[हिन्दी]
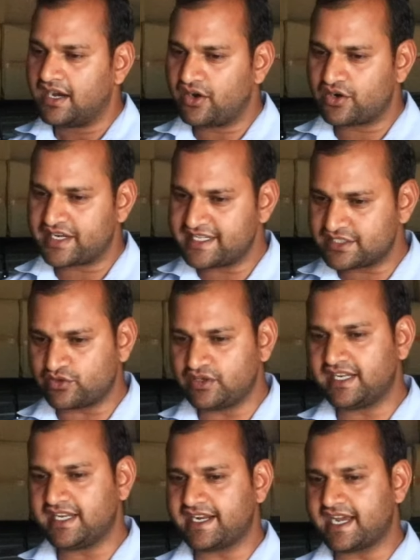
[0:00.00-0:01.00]
और
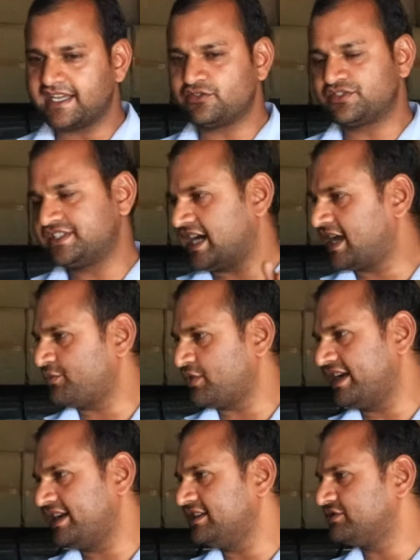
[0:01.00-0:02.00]
इंसुलिन ले रहा है तो चार
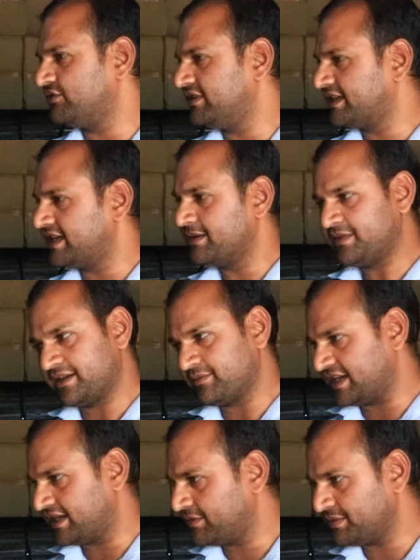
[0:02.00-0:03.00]
पॉइंट इंसुलिन के हम एक
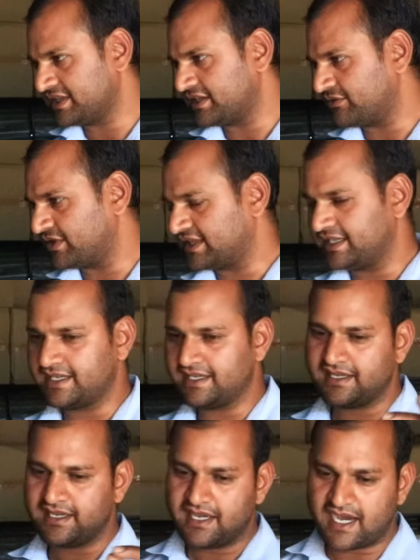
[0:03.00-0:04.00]
महीने में बंद करवाते हैं
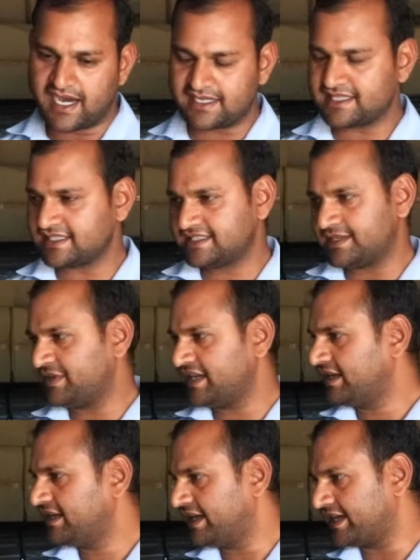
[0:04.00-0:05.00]
हर दस दिन में
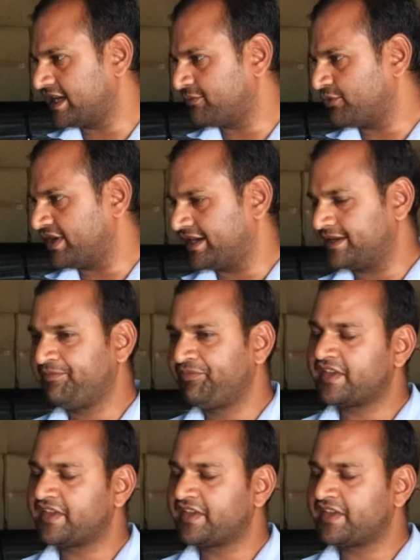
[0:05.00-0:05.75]
एक एक पॉइंट